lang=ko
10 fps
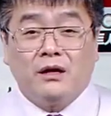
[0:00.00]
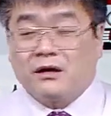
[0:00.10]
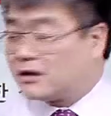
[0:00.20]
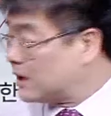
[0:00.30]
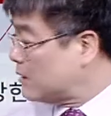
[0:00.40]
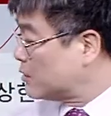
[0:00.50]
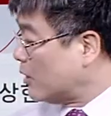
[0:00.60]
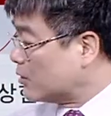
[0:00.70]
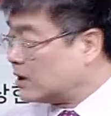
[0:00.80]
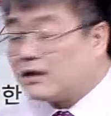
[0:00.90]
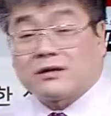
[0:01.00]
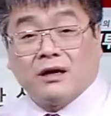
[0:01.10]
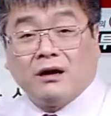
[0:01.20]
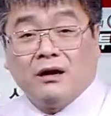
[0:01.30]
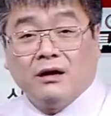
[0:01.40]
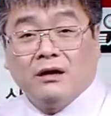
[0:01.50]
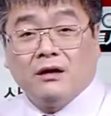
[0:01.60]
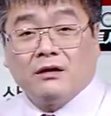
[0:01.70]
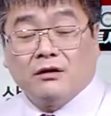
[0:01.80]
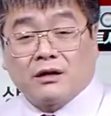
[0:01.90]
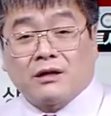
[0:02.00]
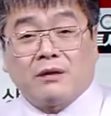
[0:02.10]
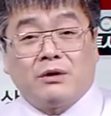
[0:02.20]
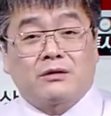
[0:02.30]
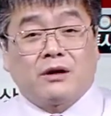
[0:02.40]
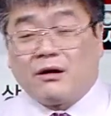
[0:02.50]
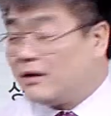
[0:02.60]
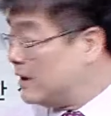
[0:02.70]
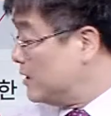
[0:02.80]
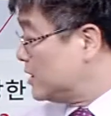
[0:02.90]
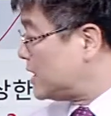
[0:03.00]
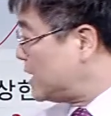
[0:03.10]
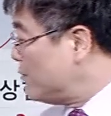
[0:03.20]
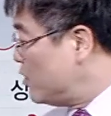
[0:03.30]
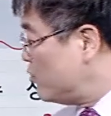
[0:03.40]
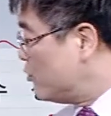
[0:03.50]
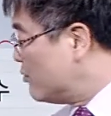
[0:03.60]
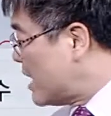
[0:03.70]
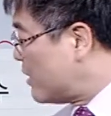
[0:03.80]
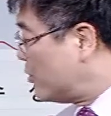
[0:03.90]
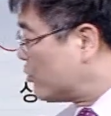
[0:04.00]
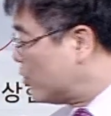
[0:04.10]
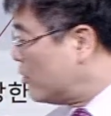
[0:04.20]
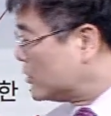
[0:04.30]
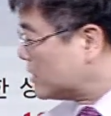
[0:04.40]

그렇게 되면서 어떻게 됐어요? 그렇게 되면서 160,000원도